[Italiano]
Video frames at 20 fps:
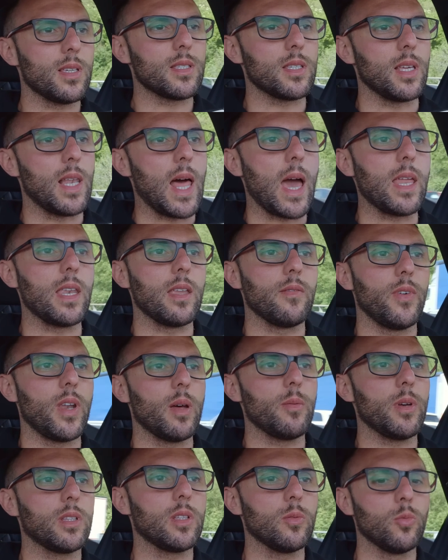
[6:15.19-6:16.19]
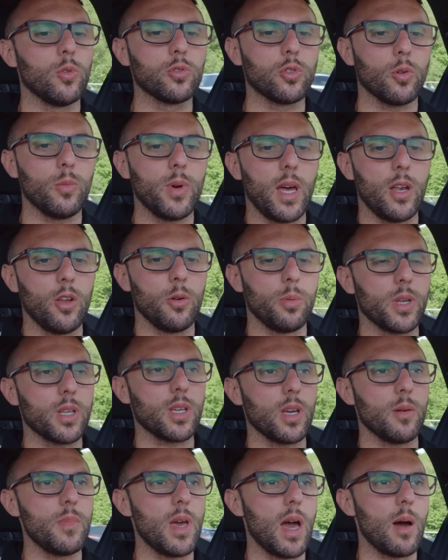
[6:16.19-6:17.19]
S-Line è veramente molto bello
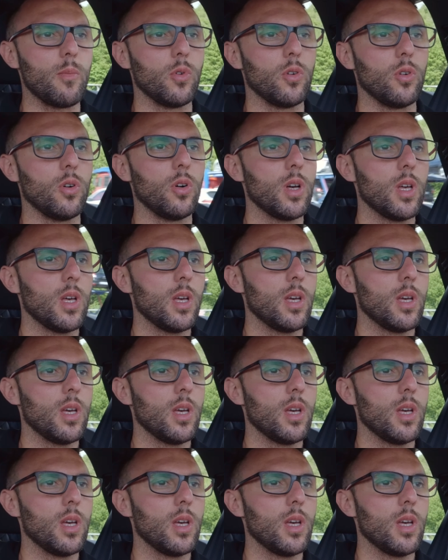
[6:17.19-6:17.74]
perché abbiamo